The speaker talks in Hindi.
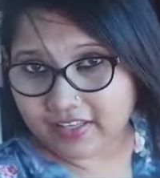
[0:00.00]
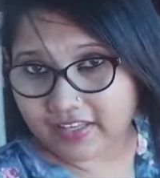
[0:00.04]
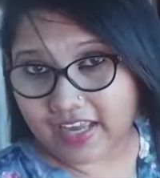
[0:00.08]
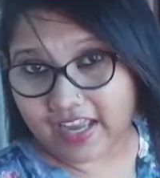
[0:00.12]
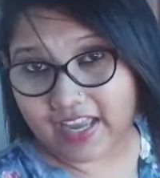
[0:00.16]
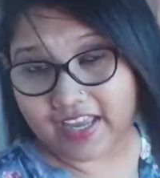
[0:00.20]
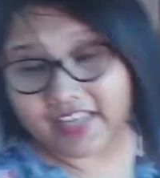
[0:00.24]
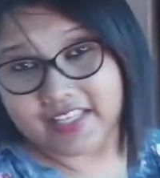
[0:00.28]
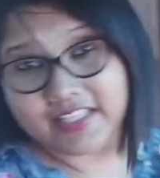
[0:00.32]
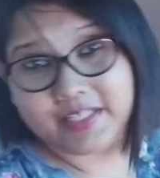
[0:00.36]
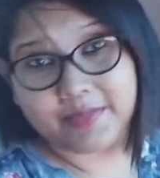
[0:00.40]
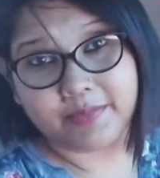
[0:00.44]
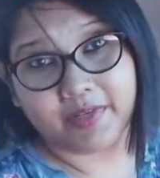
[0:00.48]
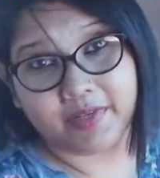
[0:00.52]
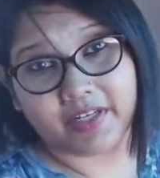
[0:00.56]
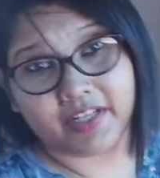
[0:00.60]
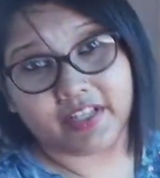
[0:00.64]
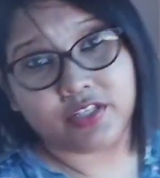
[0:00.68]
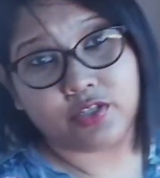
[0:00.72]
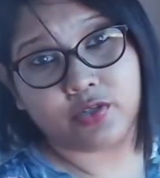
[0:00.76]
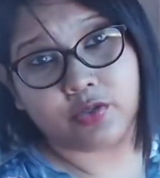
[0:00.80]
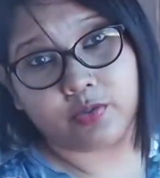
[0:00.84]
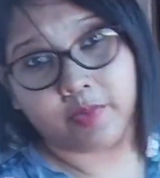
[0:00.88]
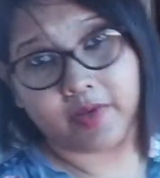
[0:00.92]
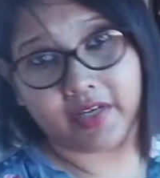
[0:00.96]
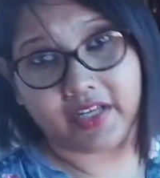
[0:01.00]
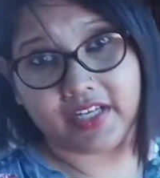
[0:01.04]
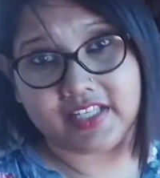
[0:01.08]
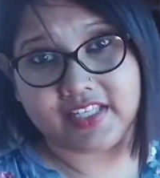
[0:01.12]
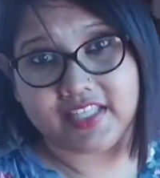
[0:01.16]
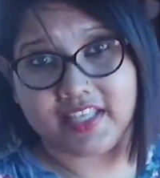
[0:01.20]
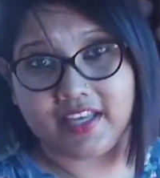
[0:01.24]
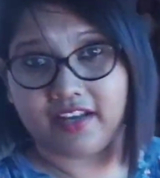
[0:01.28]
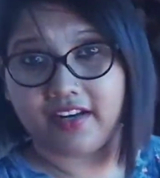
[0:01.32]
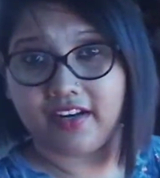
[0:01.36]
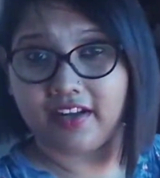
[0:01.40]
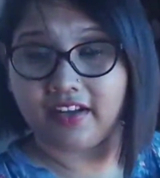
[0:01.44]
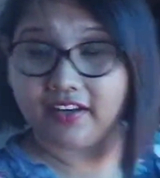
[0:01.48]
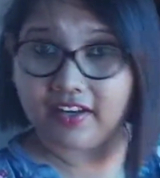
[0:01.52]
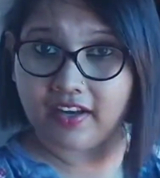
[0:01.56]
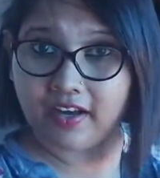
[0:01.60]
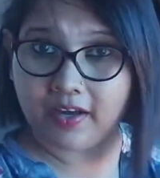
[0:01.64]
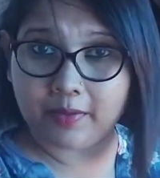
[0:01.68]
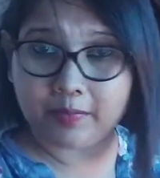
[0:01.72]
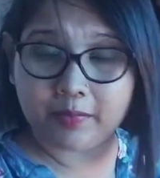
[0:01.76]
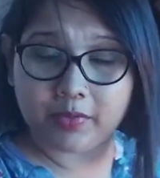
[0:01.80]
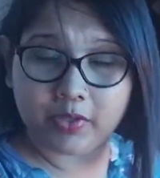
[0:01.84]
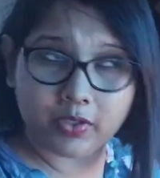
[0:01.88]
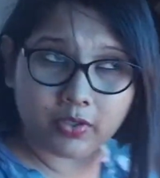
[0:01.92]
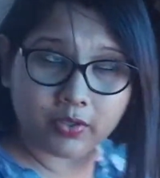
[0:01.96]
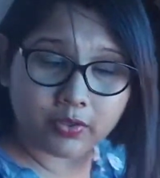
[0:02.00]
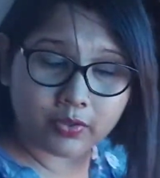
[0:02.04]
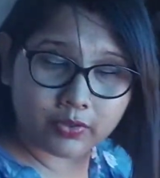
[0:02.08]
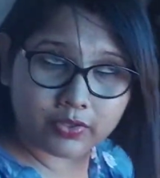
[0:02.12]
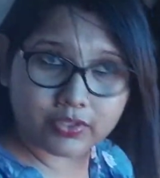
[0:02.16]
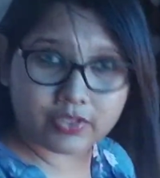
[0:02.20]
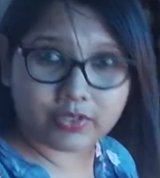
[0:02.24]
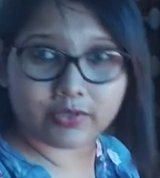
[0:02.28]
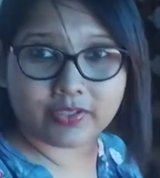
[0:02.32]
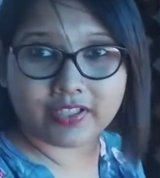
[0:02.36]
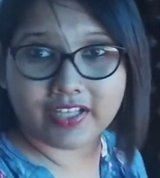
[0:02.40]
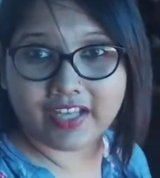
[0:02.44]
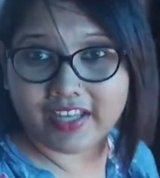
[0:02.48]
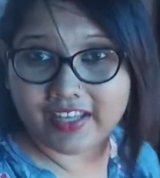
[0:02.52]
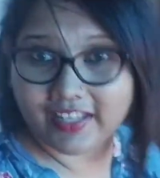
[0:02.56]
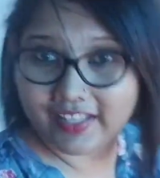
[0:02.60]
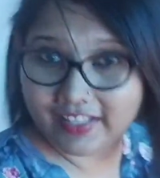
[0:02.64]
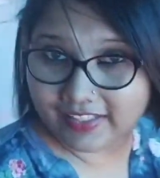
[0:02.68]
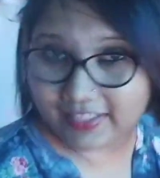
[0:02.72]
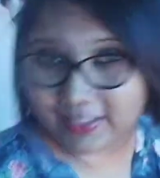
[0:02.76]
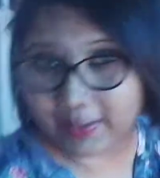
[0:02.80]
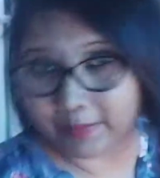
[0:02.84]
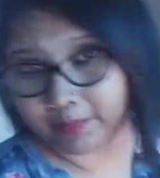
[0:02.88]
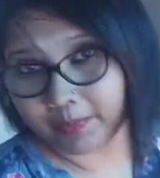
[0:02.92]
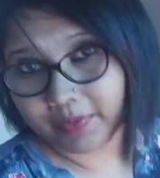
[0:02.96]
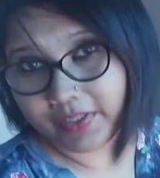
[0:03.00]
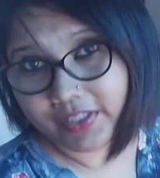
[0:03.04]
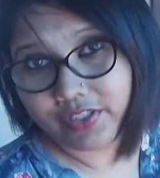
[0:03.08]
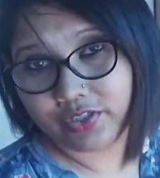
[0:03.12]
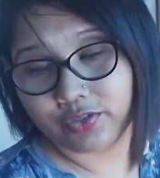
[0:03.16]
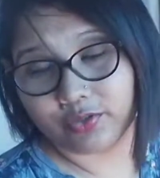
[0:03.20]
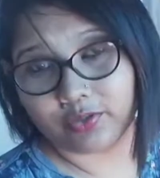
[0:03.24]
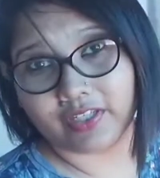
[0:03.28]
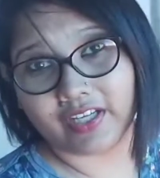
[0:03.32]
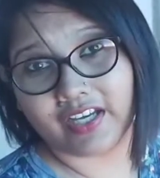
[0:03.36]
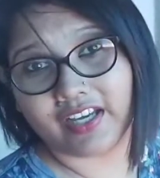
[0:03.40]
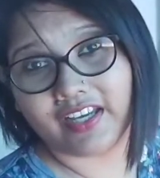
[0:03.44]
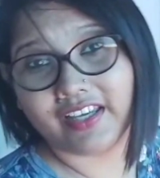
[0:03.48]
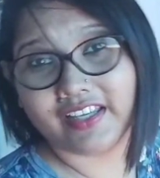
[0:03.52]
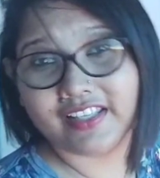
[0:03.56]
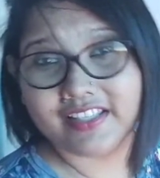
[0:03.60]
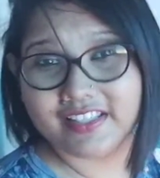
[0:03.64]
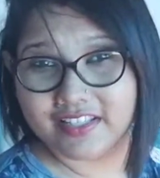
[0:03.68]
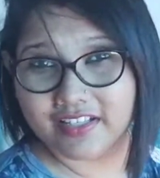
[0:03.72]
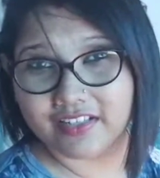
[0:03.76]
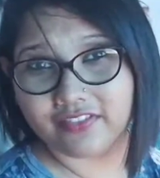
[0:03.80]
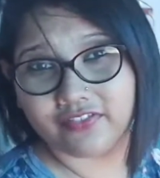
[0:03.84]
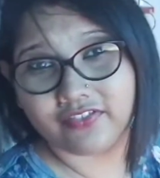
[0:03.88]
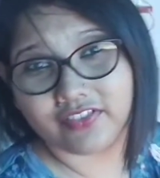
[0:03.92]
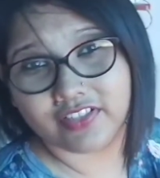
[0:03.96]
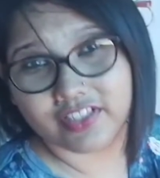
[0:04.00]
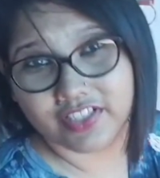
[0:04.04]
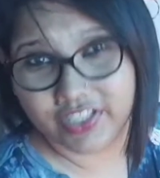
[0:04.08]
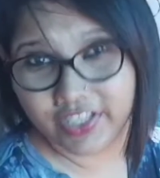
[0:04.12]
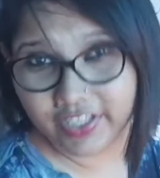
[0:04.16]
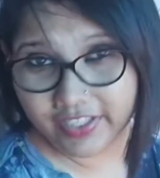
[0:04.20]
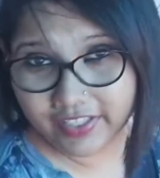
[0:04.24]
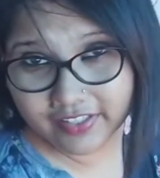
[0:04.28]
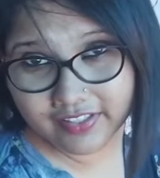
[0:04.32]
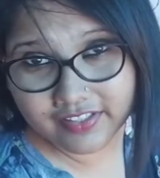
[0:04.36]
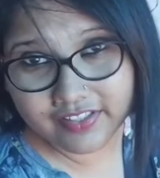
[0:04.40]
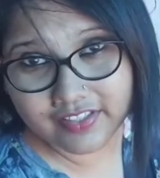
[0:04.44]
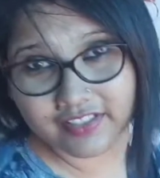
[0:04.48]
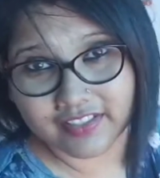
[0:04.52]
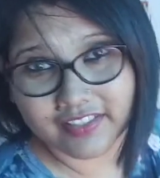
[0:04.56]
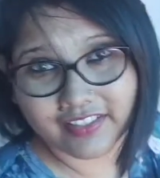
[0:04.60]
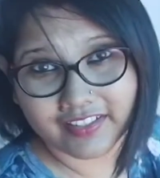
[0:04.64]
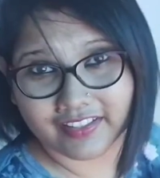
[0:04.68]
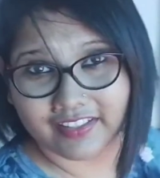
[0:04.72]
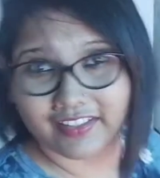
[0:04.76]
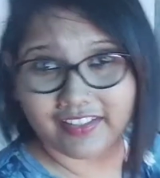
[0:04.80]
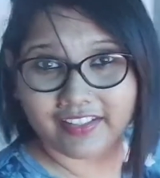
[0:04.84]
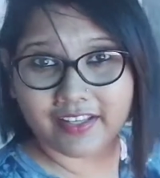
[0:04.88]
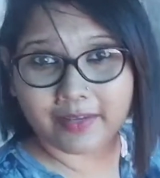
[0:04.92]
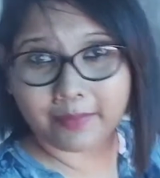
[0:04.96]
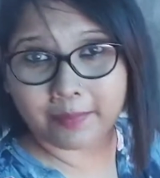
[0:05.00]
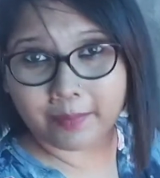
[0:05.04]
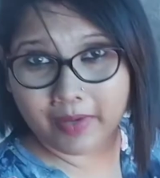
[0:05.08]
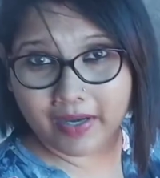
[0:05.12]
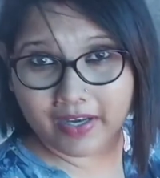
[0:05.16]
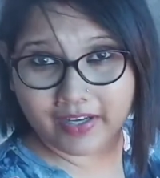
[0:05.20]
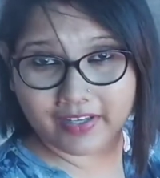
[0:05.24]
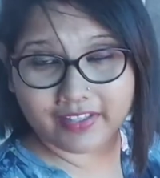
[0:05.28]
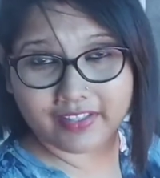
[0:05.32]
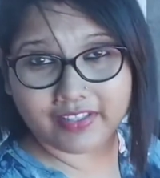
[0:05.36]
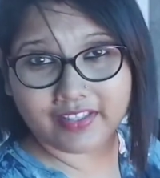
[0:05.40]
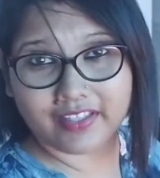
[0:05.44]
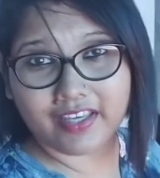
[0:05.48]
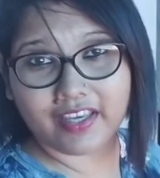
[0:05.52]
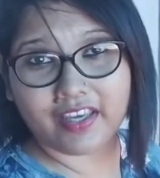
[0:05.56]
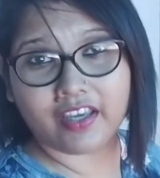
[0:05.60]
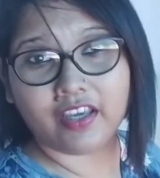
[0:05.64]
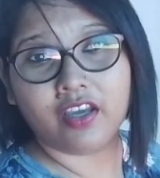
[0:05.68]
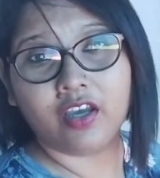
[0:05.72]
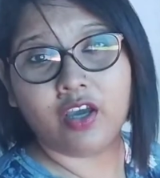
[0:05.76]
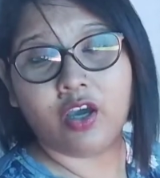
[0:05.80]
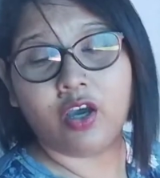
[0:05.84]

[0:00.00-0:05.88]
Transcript: गाइस मेरा सुबह का सारा काम हो चुका है लिपट चुका है सिर्फ शेखर जी निकलना बाकी है